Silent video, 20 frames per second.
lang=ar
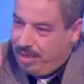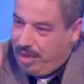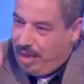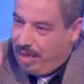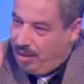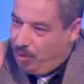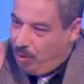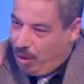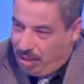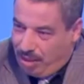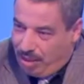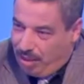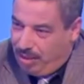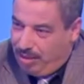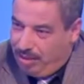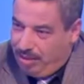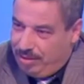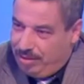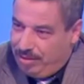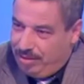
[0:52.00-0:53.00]
هذا واضح
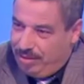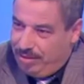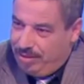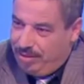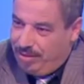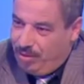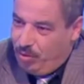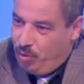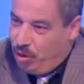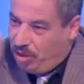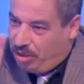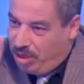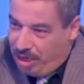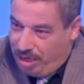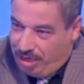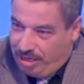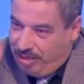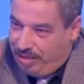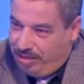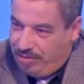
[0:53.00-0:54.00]

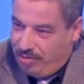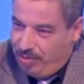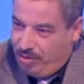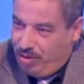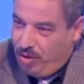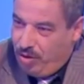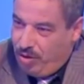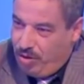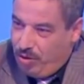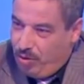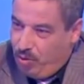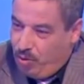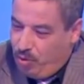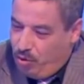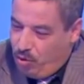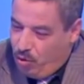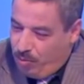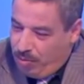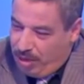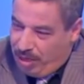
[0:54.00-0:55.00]
وجري واليوم